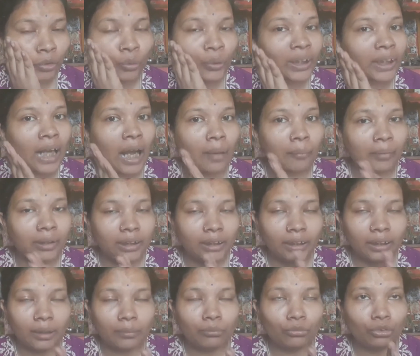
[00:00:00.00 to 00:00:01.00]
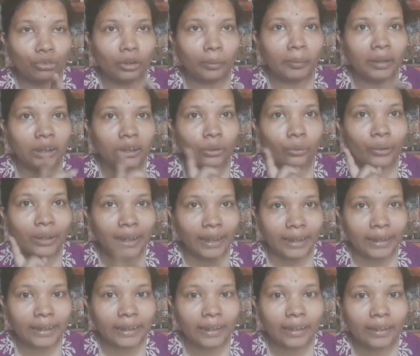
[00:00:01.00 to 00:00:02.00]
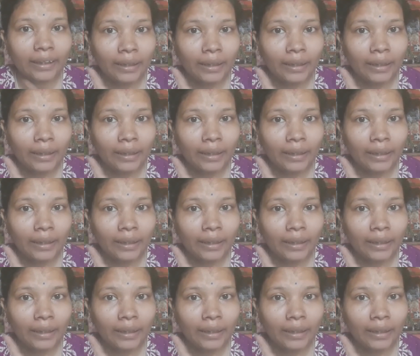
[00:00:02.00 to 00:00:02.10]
कोई काम करने का मूड बिल्कुल नहीं कर